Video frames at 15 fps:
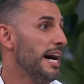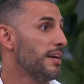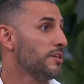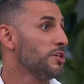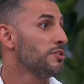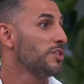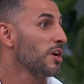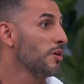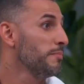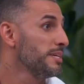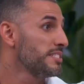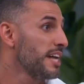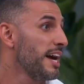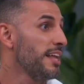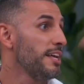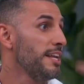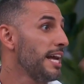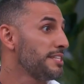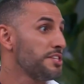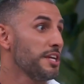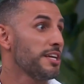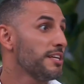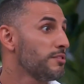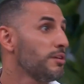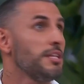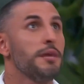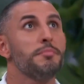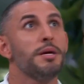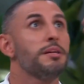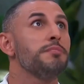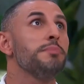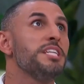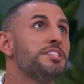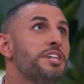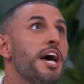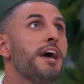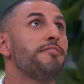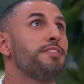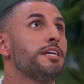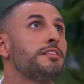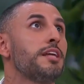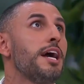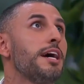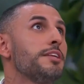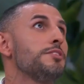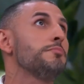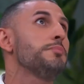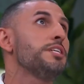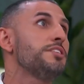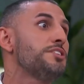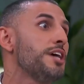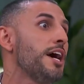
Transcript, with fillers: Claro, yo tengo mensajes de la chiquita. De, mi chef, te extraño, mi ah.